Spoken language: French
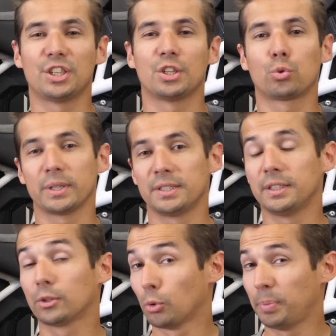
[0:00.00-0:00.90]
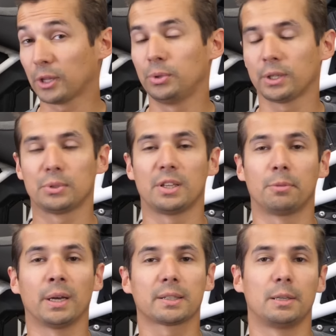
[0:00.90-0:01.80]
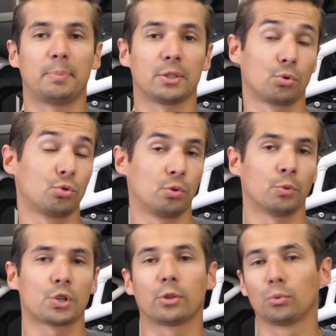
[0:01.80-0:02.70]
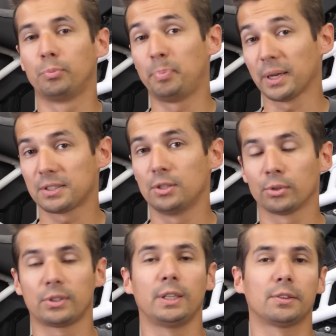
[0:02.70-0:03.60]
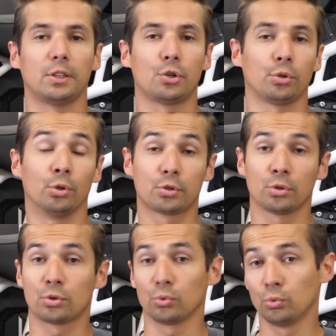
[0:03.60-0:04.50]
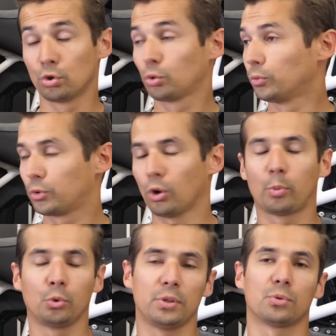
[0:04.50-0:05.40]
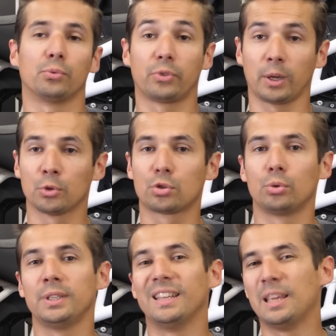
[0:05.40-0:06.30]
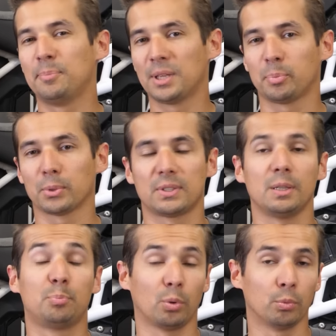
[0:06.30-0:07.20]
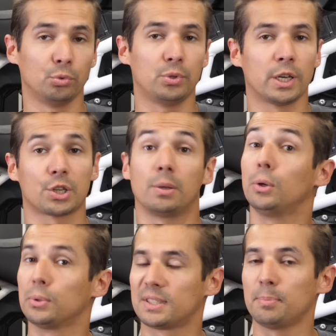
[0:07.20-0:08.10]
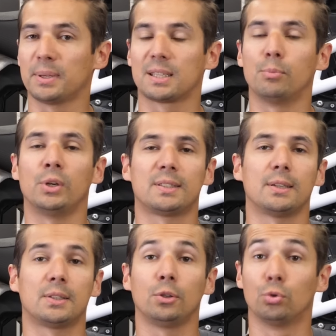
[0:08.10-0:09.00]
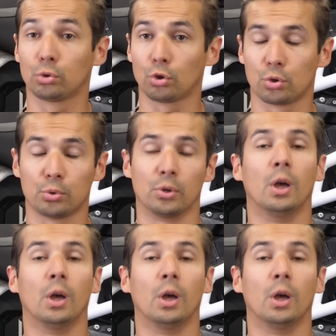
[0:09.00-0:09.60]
j'ai choisi d'être partenaire de cette marque, c'est parce que justement, je la trouve pertinente et intelligente, dans le sens où je trouve que leurs produits sont vraiment solides et bien pensés pour mon usage, et aussi parce qu'ils me laissent tester d'autres choses.